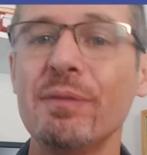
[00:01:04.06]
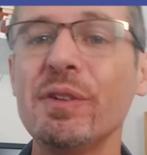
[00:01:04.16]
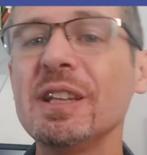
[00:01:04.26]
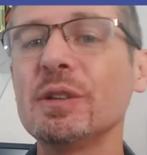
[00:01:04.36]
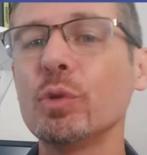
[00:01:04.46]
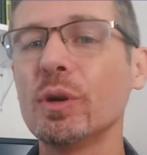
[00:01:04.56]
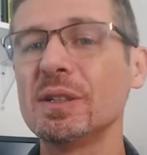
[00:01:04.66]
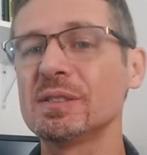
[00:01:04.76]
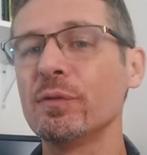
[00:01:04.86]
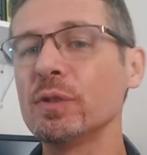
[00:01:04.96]

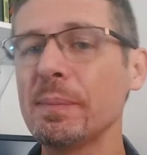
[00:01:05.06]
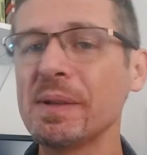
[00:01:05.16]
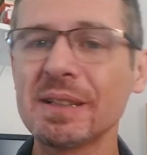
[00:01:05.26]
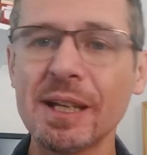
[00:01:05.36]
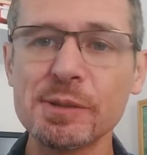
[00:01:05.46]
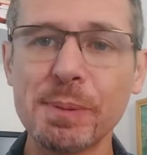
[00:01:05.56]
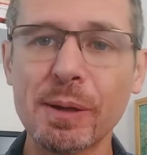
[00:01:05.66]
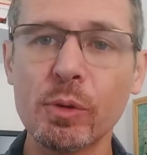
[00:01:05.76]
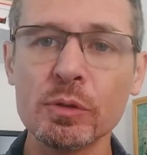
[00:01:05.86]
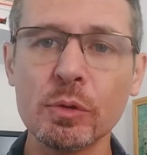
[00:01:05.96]
Vendedores são fundamentais para
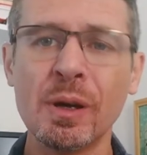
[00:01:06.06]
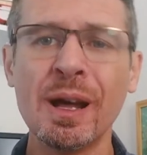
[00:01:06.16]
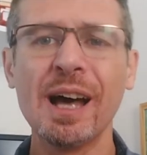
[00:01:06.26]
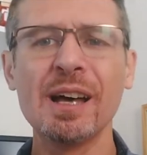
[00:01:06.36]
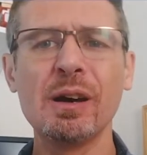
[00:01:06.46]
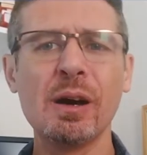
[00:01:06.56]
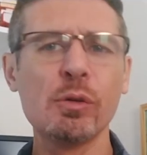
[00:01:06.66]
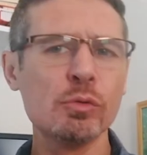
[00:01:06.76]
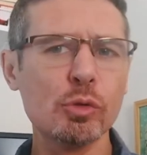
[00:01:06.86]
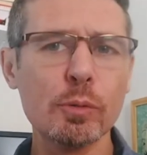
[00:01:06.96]
quando
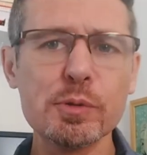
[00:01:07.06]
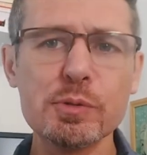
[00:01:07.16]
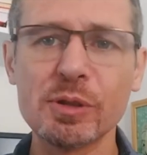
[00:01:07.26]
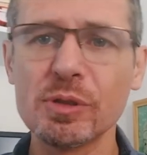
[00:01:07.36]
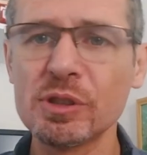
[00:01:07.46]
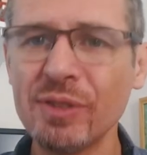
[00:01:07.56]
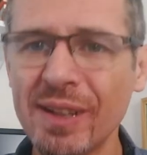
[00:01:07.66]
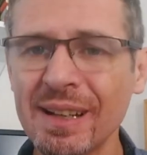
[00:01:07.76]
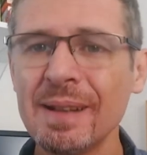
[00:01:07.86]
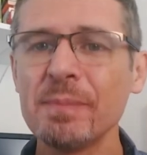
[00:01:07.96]
algum grupo de pessoas
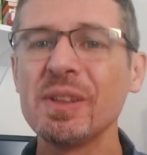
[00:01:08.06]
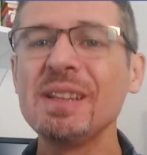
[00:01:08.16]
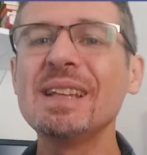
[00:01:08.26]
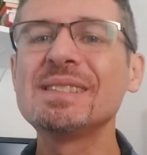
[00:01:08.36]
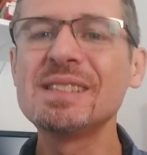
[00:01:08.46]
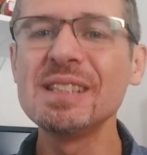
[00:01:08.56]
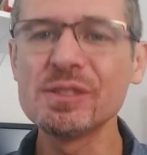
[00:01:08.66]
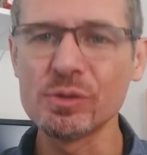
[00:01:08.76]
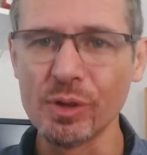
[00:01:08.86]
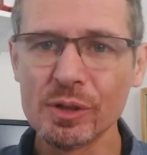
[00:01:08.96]
estiver
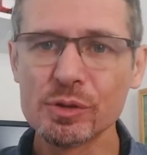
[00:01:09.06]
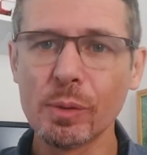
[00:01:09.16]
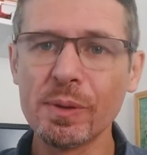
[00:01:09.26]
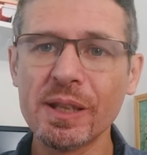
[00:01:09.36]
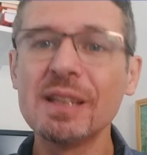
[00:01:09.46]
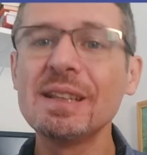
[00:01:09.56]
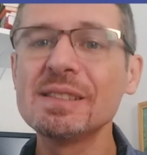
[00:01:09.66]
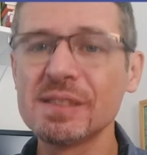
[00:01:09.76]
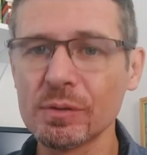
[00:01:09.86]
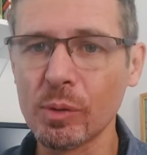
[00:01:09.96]
indeciso sobre que
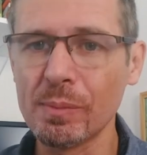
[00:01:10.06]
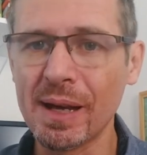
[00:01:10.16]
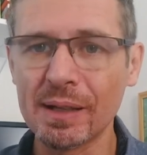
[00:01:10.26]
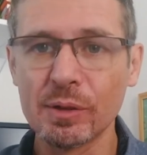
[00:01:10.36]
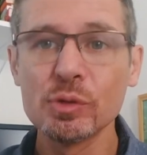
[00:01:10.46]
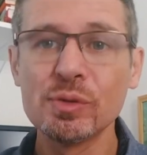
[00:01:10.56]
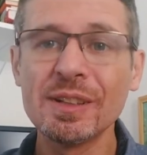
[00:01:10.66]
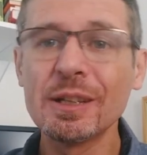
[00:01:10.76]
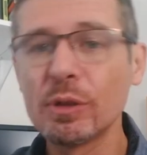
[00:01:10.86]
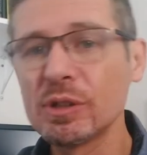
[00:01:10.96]
decisão tomar, os
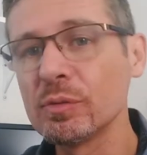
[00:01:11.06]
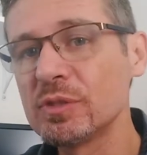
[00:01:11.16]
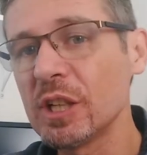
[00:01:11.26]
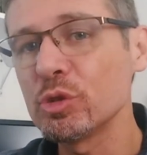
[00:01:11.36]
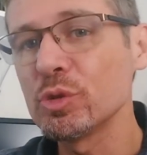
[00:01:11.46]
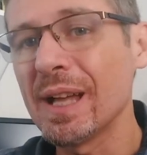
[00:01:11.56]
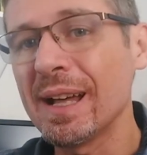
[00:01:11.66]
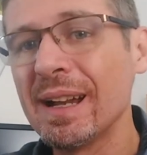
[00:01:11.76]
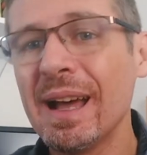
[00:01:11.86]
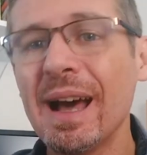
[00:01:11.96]
vendedores vão te
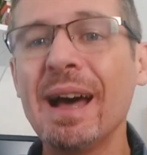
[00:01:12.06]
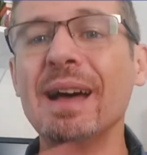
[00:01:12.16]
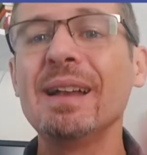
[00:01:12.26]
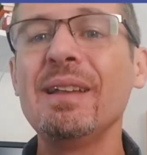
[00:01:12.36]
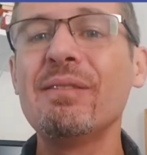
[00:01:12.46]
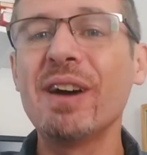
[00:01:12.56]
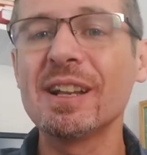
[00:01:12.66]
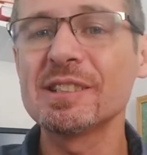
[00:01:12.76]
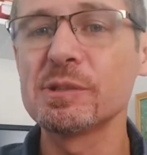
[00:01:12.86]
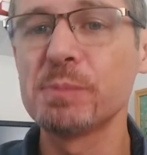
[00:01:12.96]
ajudar a levar
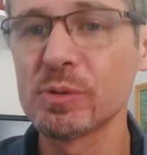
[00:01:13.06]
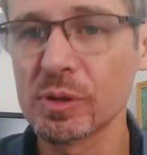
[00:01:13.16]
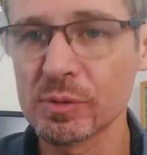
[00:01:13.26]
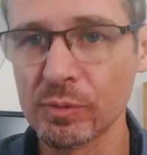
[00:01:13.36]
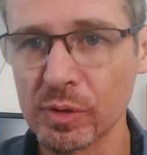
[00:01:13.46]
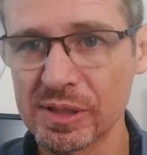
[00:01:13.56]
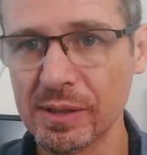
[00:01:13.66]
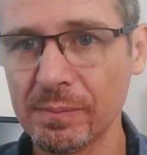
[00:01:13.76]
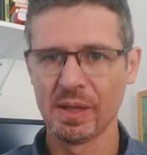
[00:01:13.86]
essas pessoas com você.